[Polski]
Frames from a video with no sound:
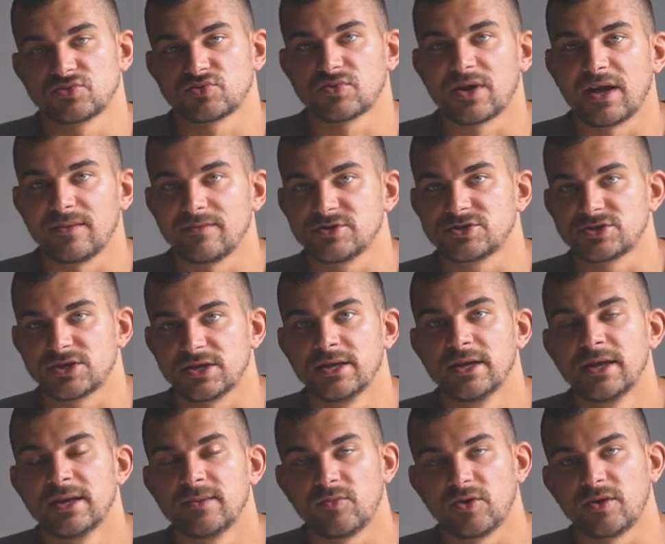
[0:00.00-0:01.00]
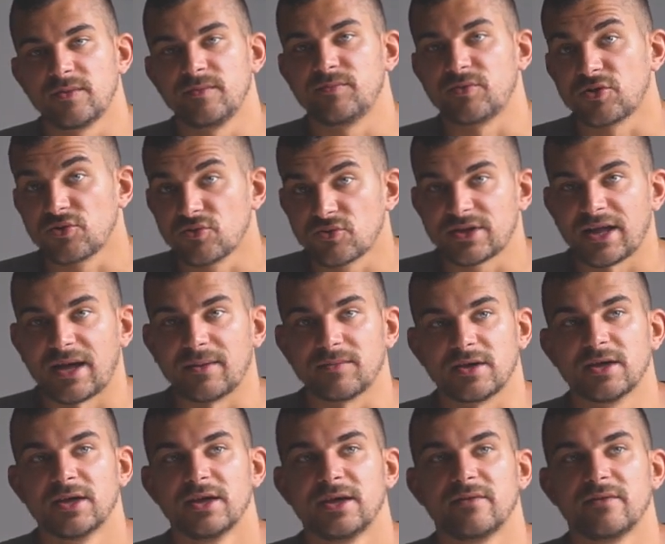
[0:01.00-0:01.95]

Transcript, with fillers: usługami czy moimi produktami.